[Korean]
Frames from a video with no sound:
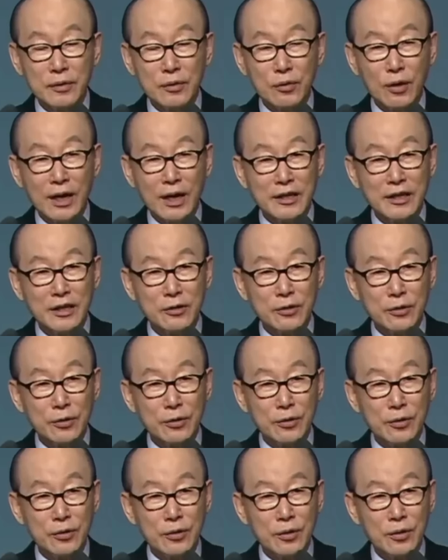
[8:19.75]
또 아내도
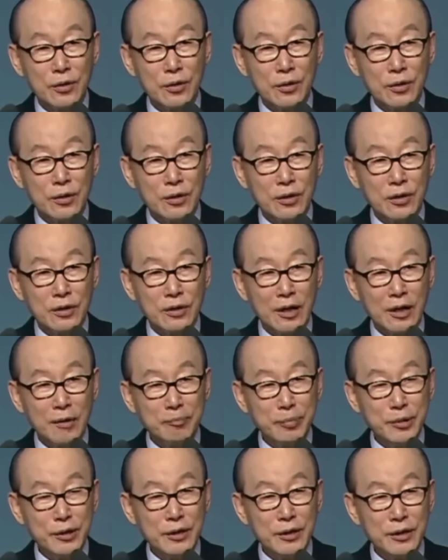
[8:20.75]

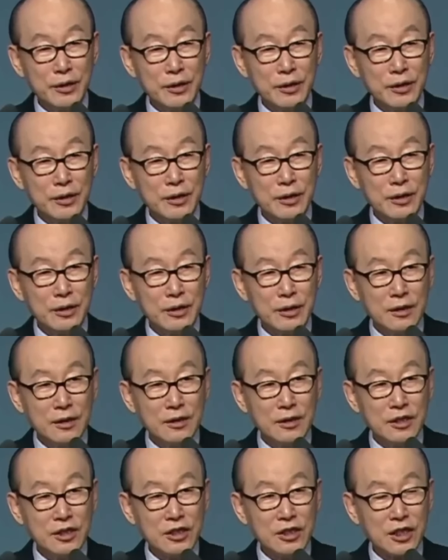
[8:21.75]
남편이
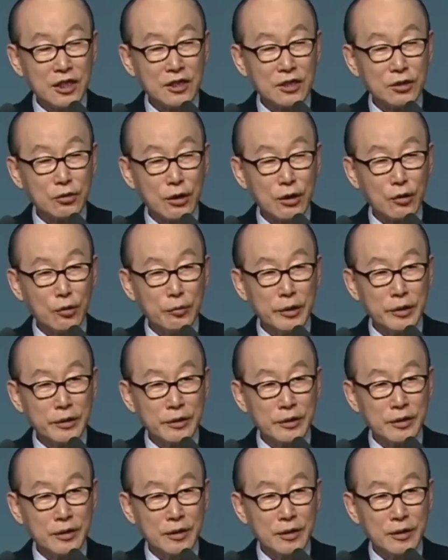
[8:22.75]
직장에서
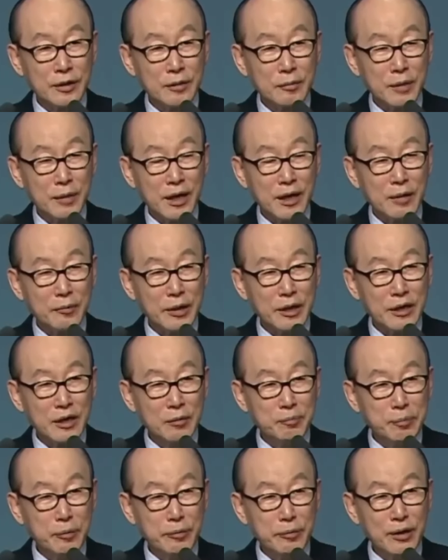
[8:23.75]
돌아오면 마음의
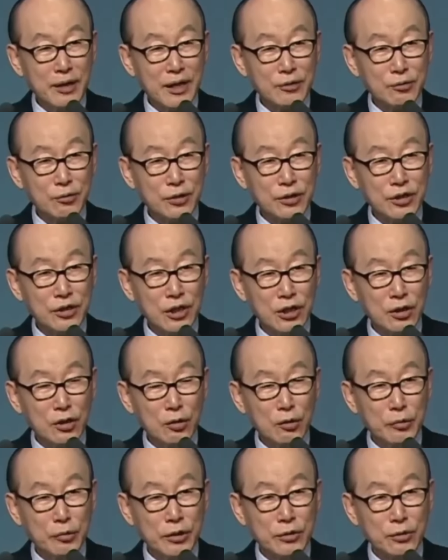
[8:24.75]
기쁨을 가지고
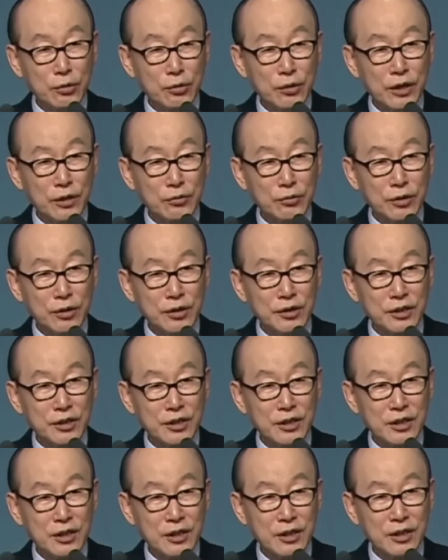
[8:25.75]
즐거움을 얻도록 해주는 것이
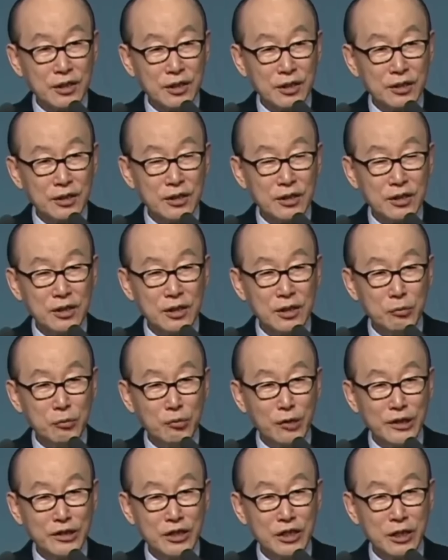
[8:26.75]
큰
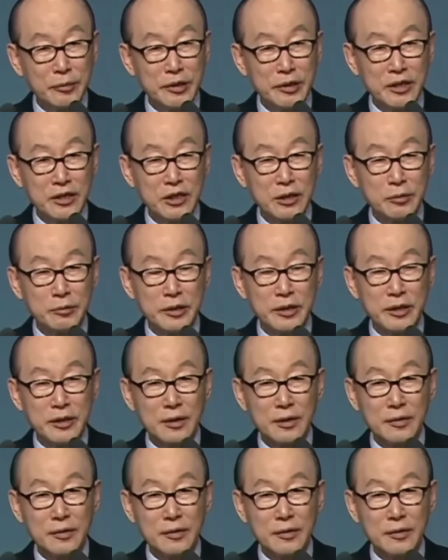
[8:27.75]
의무와 책임인 것입니다.